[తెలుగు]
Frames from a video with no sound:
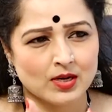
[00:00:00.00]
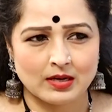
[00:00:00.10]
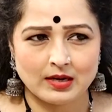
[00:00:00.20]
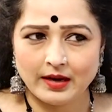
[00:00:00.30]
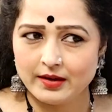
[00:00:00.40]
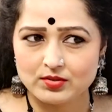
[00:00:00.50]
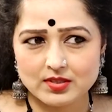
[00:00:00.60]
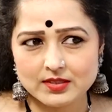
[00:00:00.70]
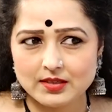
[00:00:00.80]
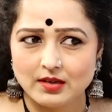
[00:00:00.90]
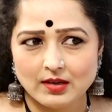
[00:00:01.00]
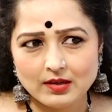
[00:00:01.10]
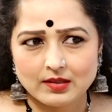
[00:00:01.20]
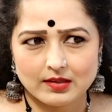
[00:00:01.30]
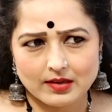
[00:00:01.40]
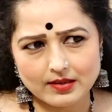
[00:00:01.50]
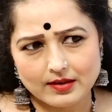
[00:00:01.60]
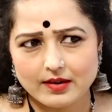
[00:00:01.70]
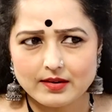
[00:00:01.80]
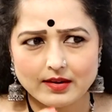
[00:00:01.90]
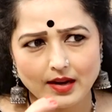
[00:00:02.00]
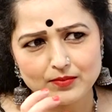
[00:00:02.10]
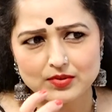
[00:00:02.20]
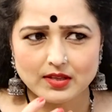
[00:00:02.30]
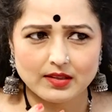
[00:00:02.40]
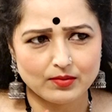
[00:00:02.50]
ఒక కాయ వచ్చేసి దగ్గర దగ్గర హండ్రెడ్ గ్రామ్స్ అయితే